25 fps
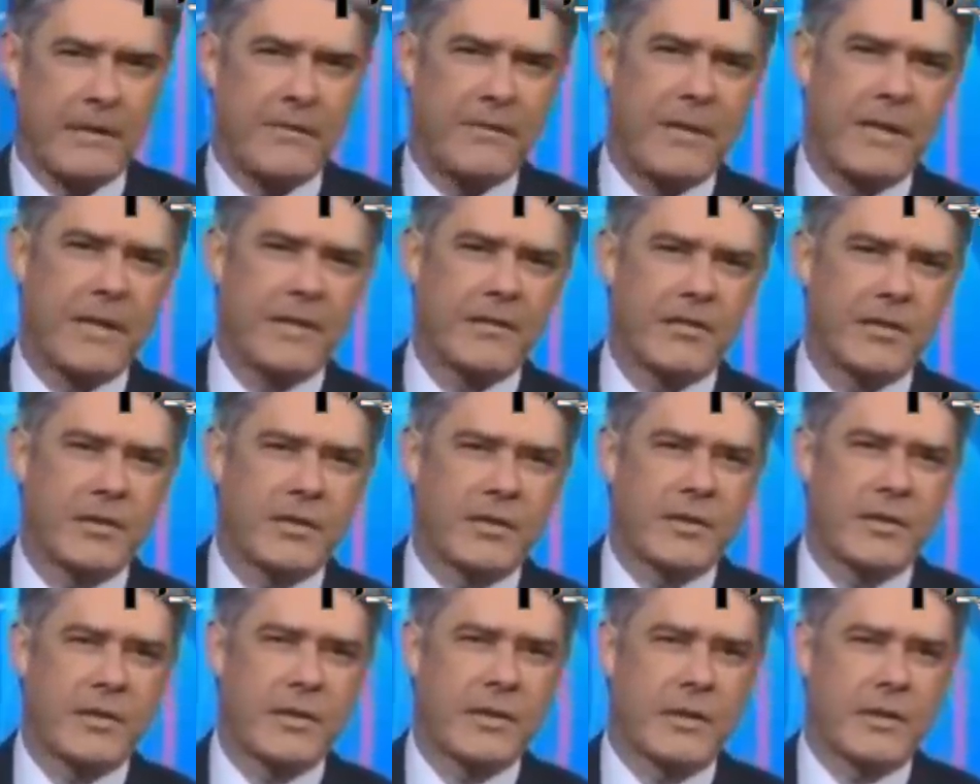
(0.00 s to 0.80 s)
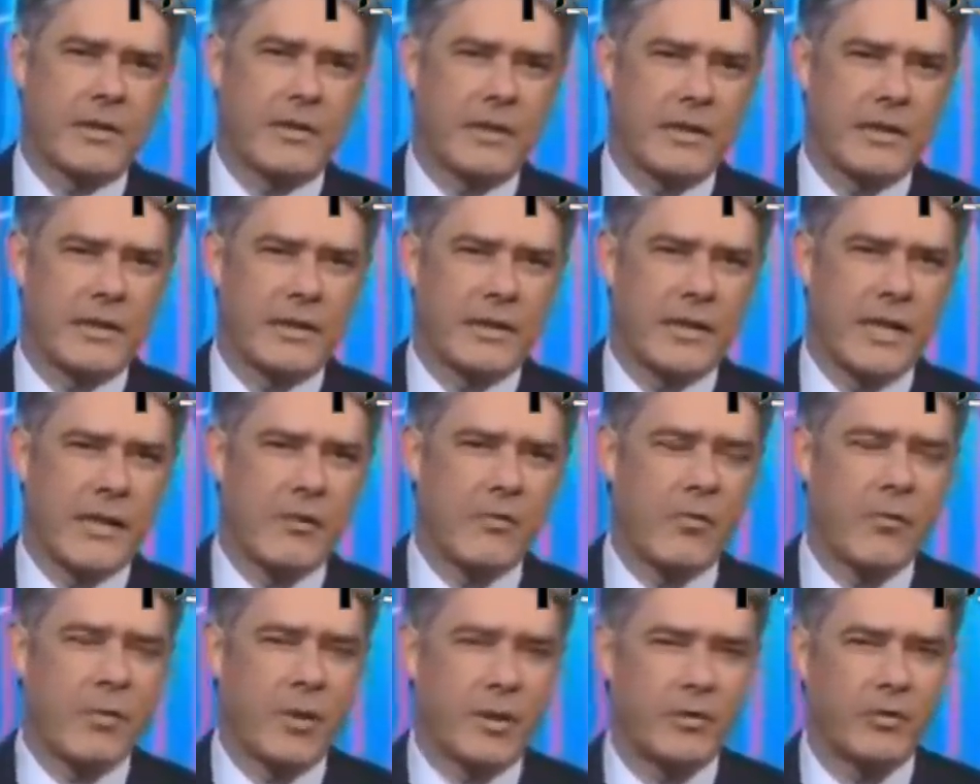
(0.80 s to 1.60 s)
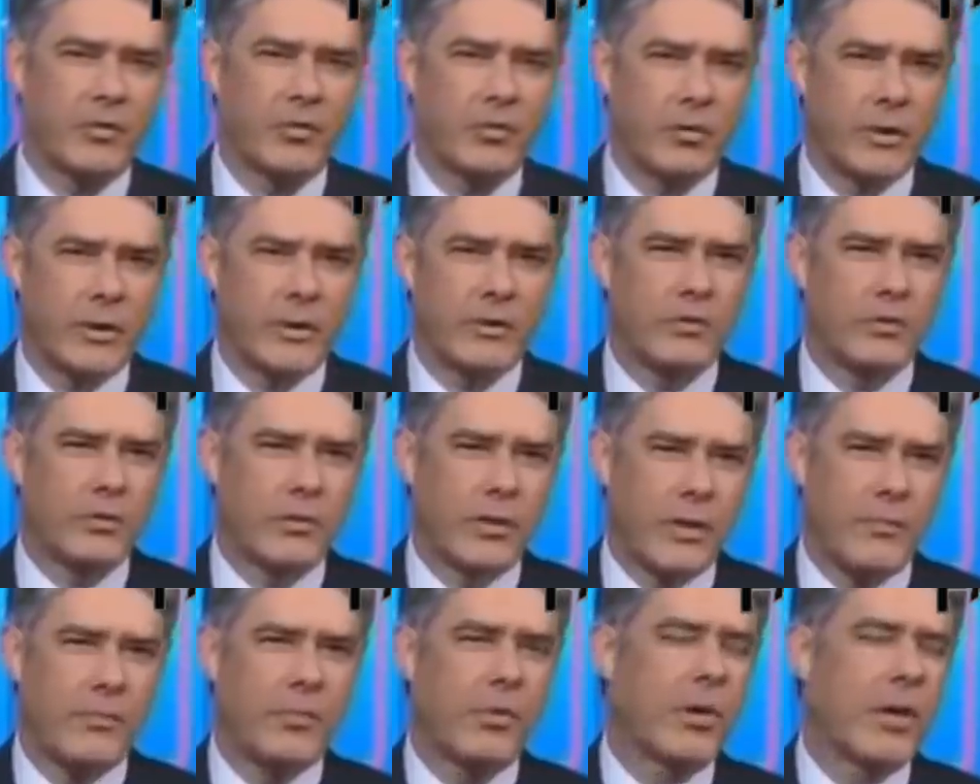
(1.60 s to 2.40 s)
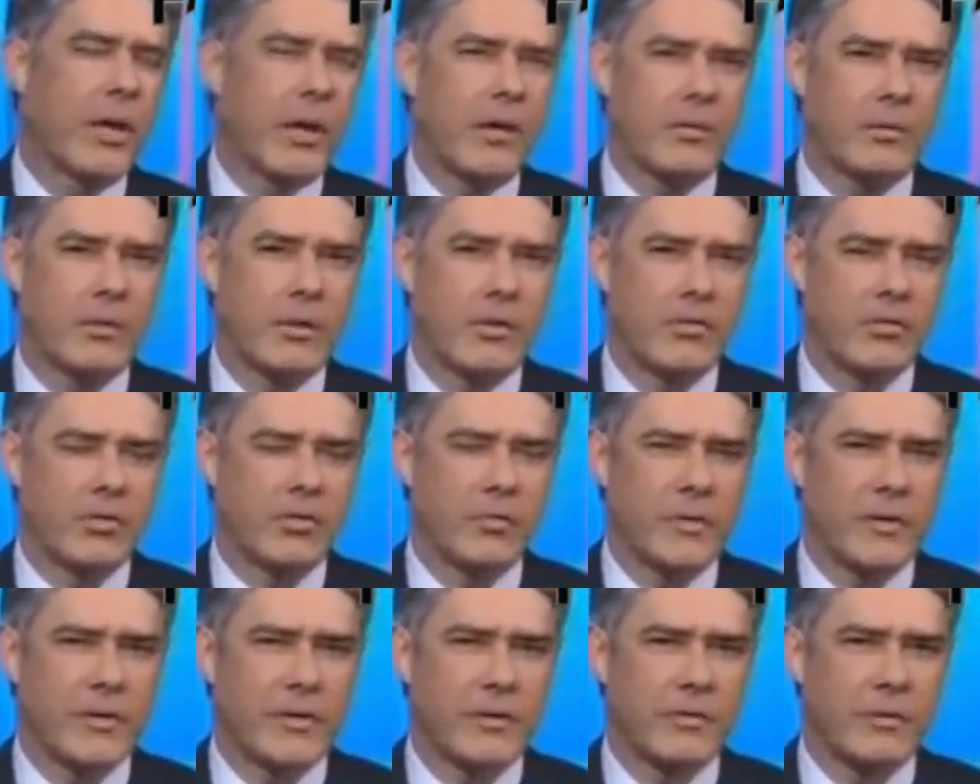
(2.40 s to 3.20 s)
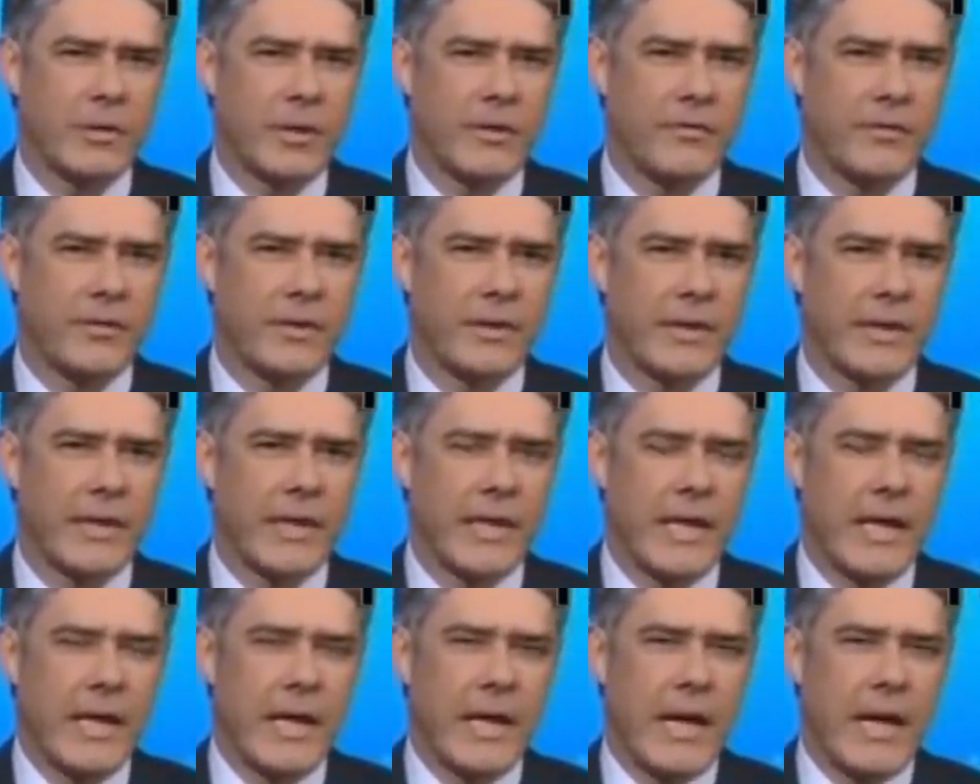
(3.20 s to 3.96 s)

Crivella disse que na cobertura do temporal da última segunda-feira,